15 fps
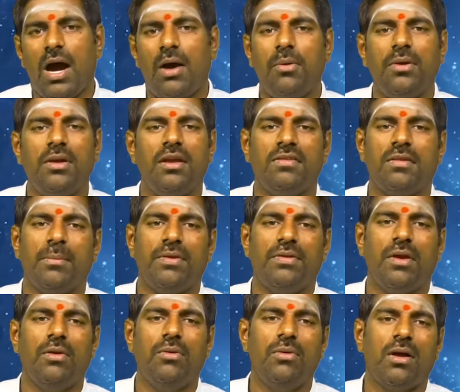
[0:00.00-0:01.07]
ఆరోగ్య
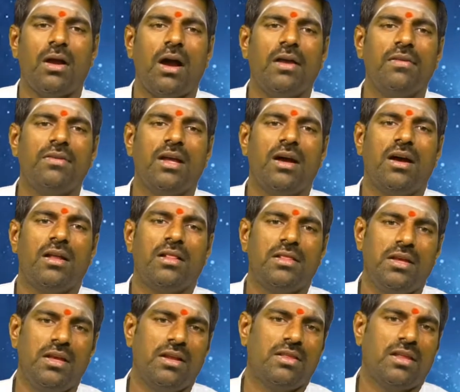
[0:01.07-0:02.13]
సమస్యలు కాస్త
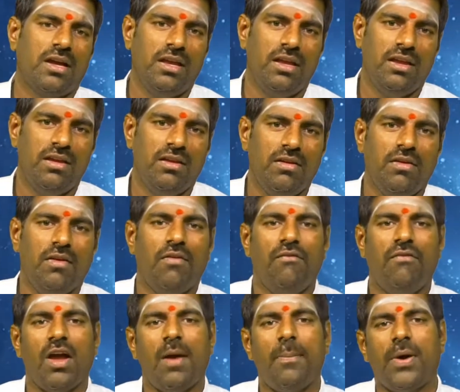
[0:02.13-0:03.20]
తీరతాయి
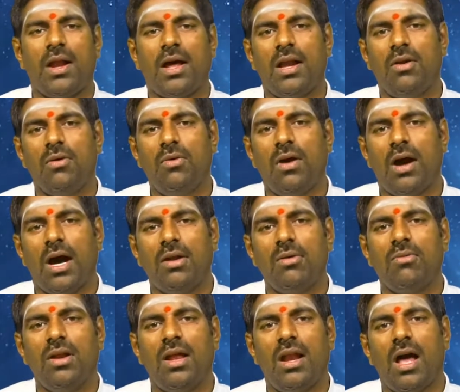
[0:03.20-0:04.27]
వ్యాపారాలలో
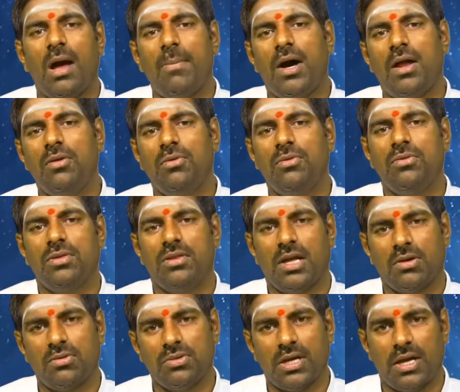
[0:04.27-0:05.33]
అనుకున్న లాభాలు
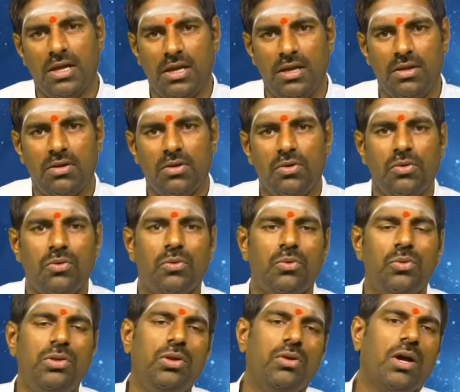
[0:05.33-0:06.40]
దక్కుతాయి
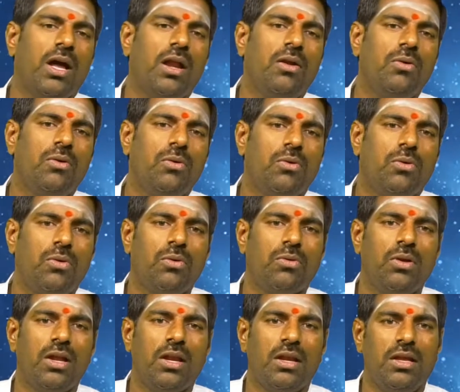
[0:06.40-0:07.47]
ఉద్యోగాలలో
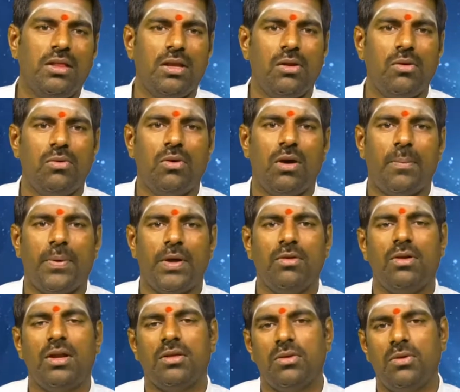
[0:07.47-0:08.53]
కోరుకున్న రీతిలో
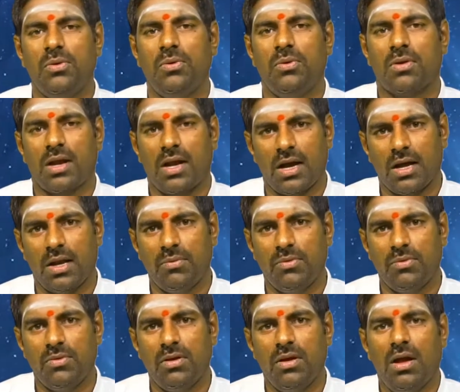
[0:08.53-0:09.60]
పదోన్నతులు
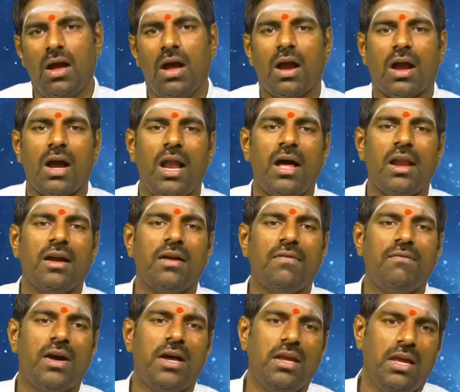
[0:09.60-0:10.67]
రాగలవు
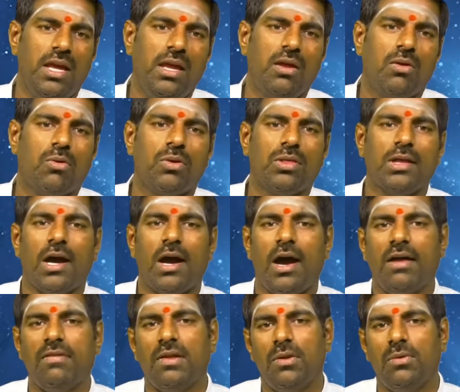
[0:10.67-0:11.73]
కళారంగం వారికి కొత్త
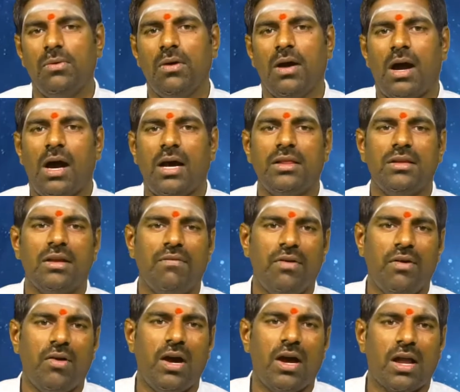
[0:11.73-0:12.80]
ఆశలు ఆర్థిక
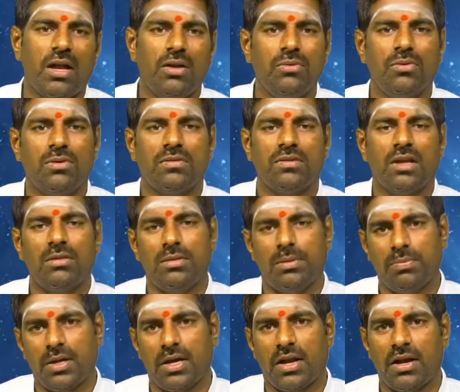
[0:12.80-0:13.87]
వ్యవహారాలు
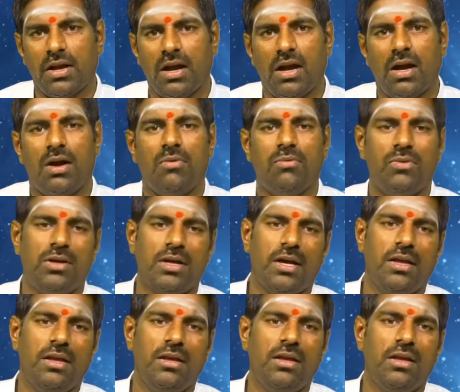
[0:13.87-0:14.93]
సంతృప్తికరంగా
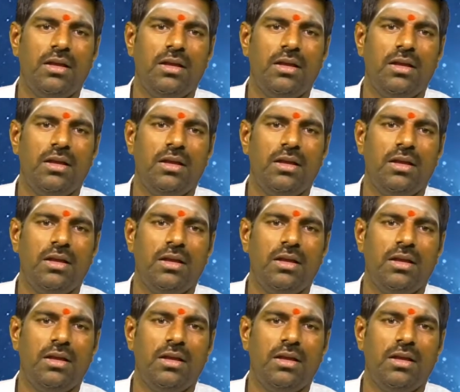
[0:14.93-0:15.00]
ఉంటాయి